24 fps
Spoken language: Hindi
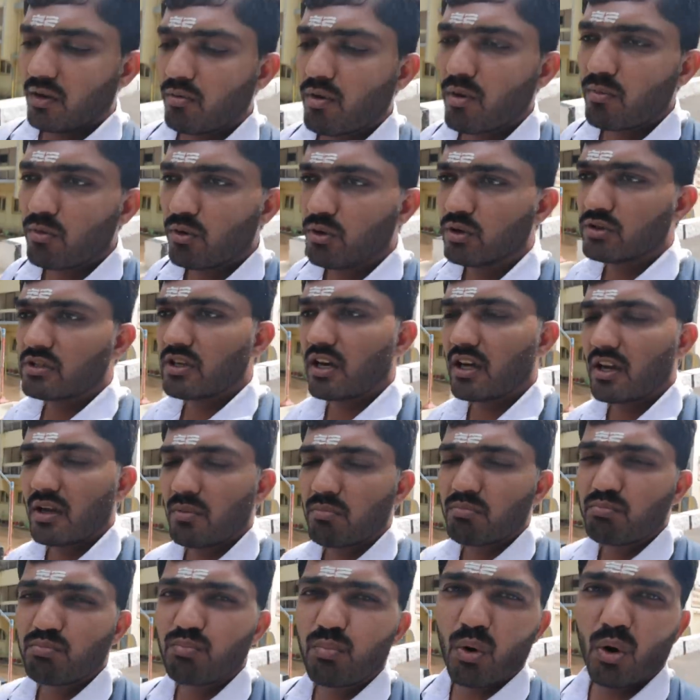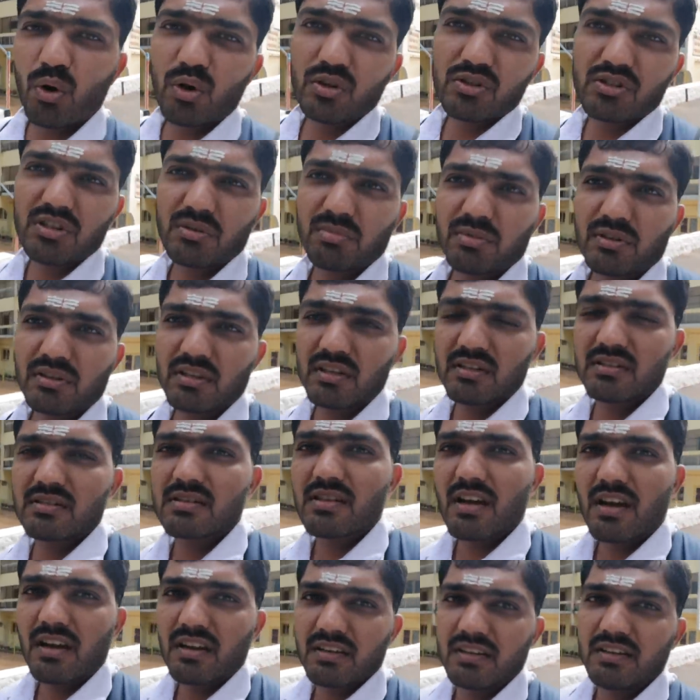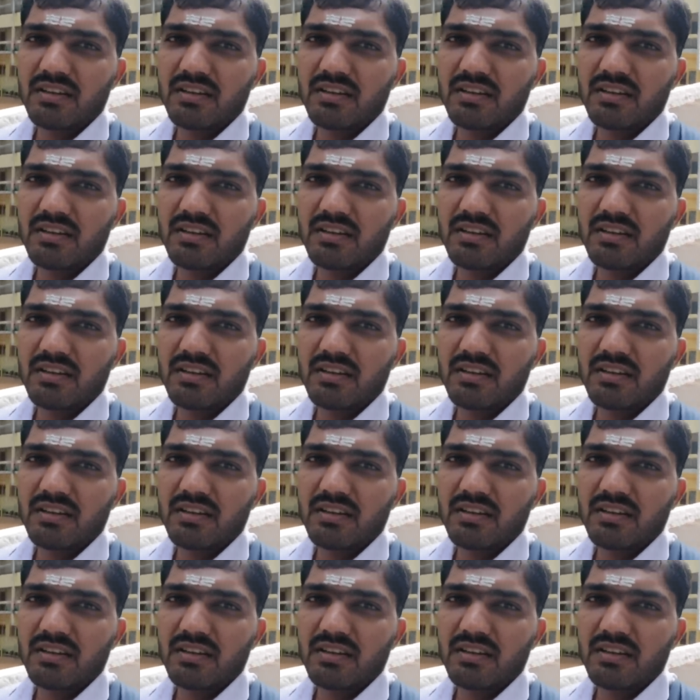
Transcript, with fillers: अब हम लोग जा रहे हैं बहुत ज़बरदस्त स्थान